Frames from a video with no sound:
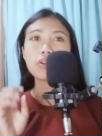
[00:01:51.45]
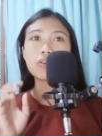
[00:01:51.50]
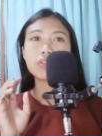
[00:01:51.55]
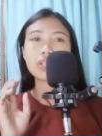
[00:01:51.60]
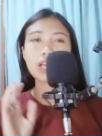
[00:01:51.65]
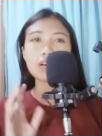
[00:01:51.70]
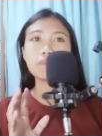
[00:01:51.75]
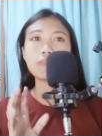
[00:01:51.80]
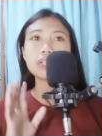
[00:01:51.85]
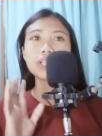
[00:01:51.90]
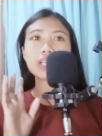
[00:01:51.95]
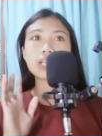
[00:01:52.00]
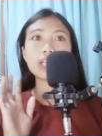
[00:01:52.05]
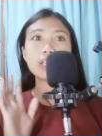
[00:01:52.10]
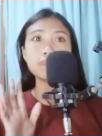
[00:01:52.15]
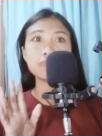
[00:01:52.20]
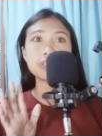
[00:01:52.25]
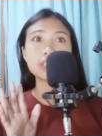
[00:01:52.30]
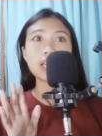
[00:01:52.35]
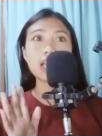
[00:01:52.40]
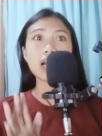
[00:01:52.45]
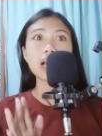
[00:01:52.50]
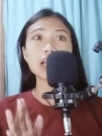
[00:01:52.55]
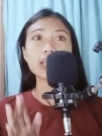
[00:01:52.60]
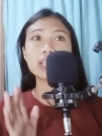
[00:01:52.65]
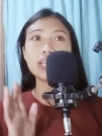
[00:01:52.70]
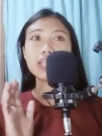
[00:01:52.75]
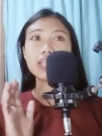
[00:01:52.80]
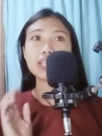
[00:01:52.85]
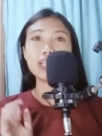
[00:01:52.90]
pero dapat clips
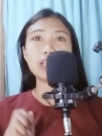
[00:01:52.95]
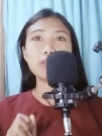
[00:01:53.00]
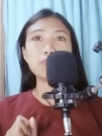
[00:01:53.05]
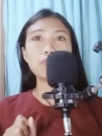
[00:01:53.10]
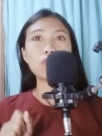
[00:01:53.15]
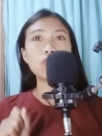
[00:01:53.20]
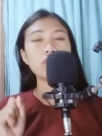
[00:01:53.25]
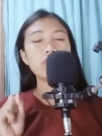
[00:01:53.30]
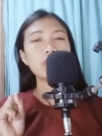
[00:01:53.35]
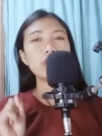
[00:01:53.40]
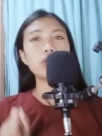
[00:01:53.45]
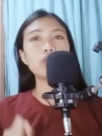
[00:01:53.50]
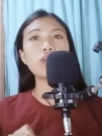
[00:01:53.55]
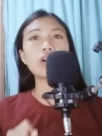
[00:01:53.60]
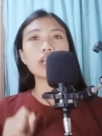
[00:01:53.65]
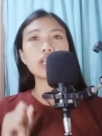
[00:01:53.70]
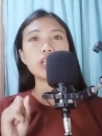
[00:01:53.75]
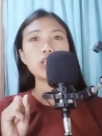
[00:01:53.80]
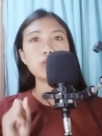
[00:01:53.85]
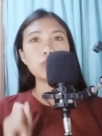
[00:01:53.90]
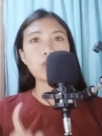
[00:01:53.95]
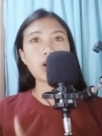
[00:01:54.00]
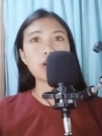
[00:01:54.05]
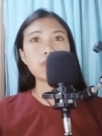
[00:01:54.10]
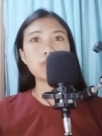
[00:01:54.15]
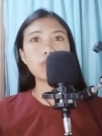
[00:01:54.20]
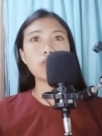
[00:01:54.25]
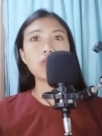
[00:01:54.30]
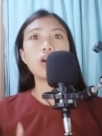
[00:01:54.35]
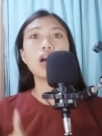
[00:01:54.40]
lang at hindi buong video ang
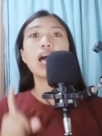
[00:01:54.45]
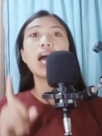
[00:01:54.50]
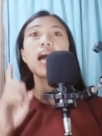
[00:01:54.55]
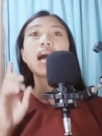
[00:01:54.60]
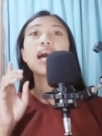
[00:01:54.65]
kinuha mo